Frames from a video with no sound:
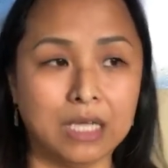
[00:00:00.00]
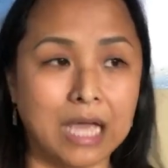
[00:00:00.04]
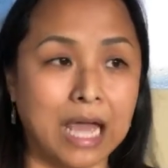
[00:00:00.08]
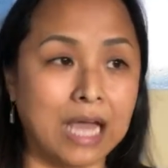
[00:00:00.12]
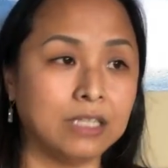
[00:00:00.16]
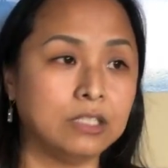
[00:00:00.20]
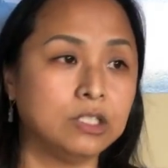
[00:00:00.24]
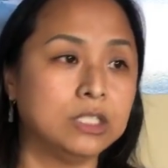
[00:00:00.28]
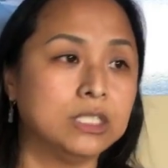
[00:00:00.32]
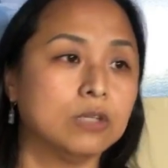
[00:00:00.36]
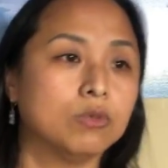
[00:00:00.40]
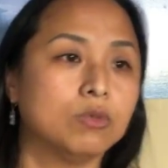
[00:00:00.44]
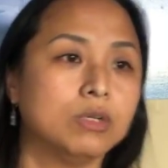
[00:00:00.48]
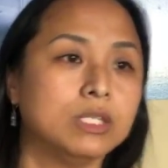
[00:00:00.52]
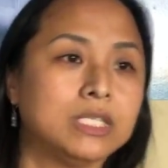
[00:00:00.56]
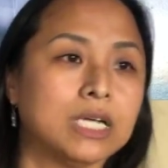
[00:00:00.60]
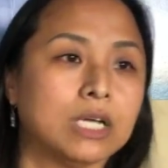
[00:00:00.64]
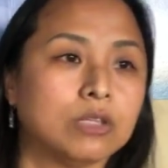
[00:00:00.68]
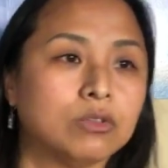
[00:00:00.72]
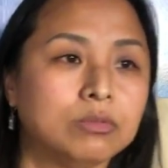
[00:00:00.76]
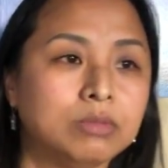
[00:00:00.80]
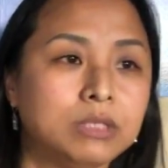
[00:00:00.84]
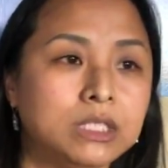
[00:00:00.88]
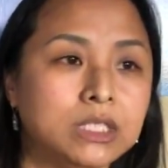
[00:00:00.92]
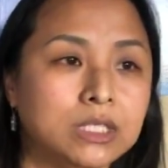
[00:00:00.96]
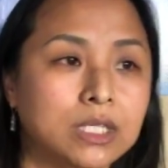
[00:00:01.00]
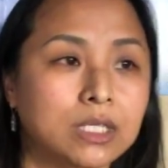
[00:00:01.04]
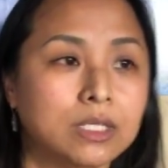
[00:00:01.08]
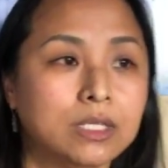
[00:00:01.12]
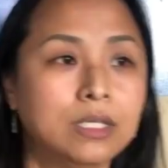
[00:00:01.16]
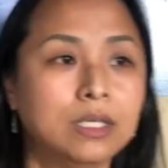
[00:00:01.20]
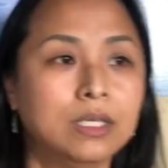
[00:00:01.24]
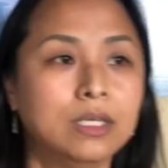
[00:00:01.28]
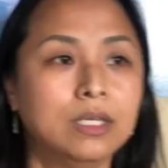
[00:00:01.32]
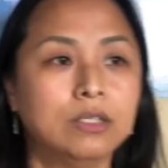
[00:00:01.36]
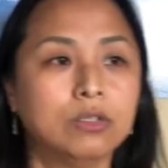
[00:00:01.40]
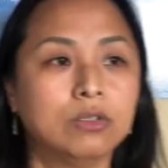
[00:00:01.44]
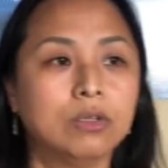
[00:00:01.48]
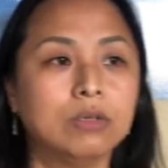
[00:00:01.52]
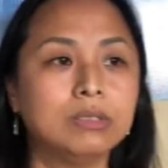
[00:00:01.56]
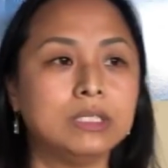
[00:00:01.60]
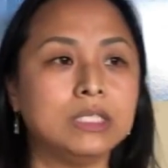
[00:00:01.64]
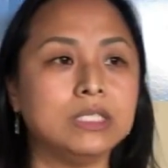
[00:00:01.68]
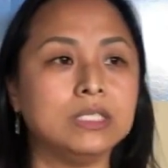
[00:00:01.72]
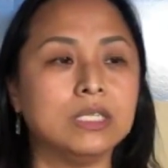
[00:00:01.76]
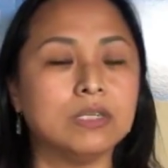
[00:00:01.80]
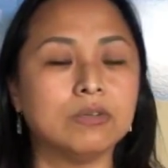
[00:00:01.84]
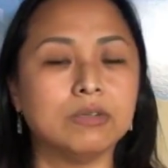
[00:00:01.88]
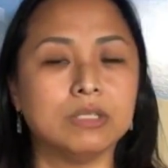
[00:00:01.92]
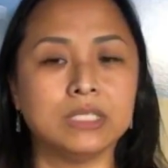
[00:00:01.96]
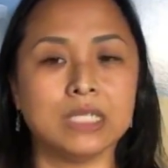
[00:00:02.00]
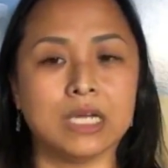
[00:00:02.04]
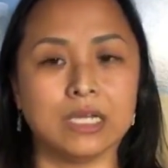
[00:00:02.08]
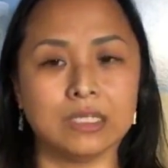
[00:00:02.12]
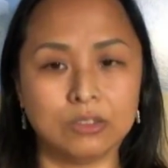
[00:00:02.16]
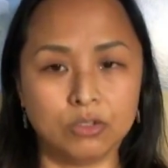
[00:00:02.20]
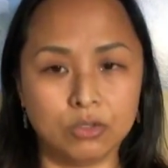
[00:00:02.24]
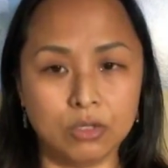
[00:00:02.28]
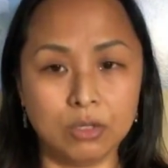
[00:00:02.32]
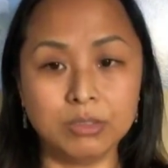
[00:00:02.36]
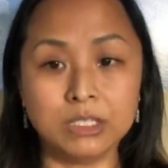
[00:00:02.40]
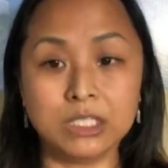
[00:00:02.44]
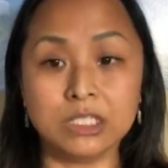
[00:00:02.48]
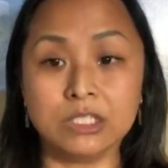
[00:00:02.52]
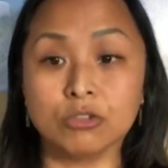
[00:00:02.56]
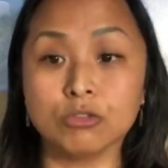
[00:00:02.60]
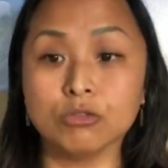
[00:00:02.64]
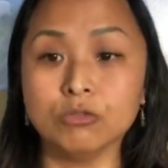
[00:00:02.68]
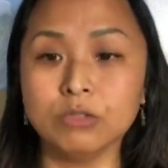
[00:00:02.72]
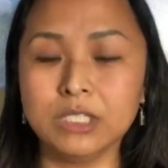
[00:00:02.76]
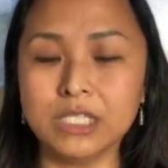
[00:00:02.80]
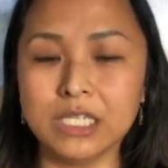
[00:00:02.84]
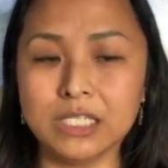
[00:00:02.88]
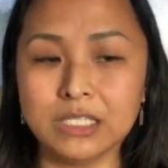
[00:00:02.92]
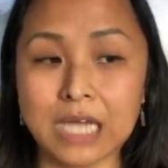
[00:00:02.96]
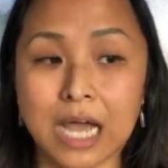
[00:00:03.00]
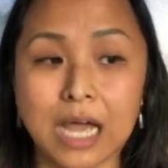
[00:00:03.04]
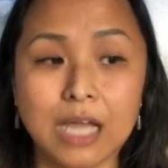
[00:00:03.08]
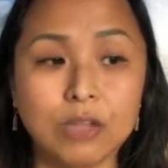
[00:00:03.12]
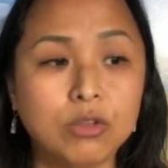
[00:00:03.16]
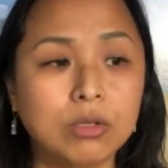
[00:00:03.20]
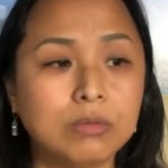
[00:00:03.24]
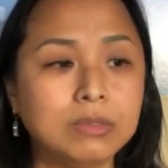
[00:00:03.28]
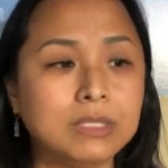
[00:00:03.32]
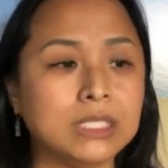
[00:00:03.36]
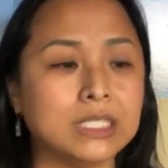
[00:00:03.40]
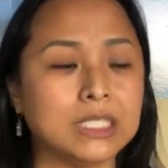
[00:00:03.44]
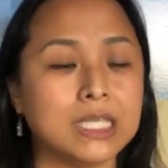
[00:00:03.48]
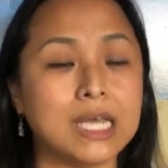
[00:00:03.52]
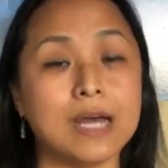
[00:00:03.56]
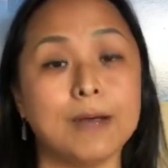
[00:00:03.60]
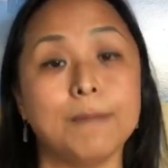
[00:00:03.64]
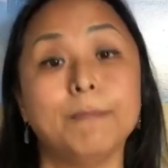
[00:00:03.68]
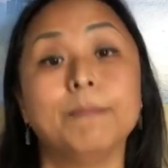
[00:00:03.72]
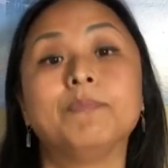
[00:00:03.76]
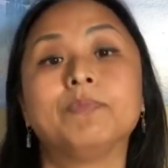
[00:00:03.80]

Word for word: 哎，借过一下，对不起哦，对不起，借过一下，对不起，书借一下，哎，对不起，这样。